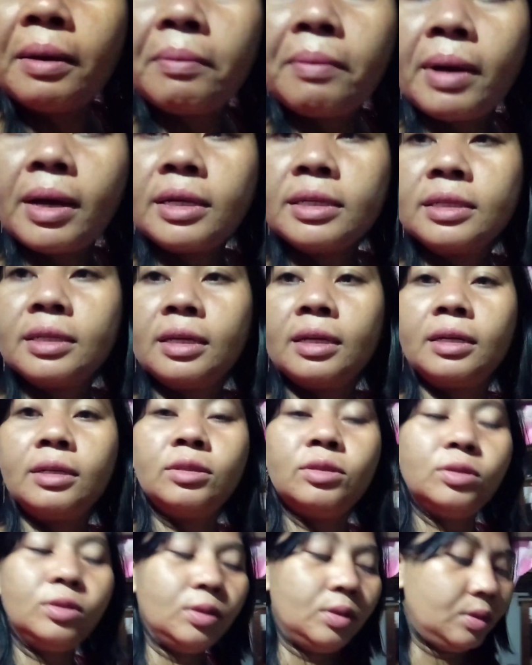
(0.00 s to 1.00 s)
pas
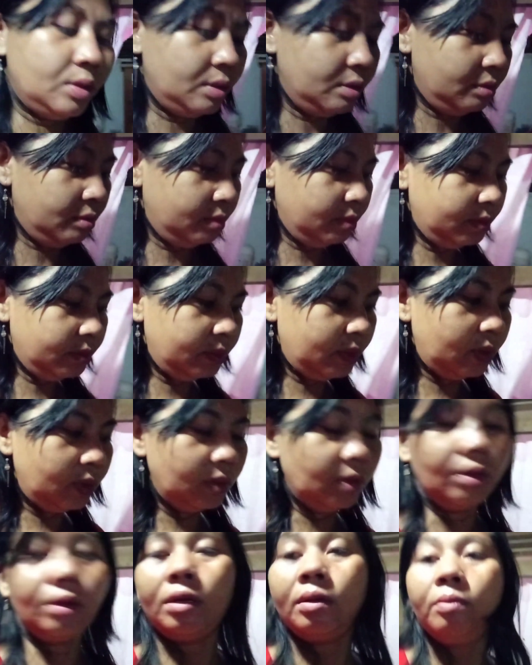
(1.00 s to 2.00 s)
kerja motore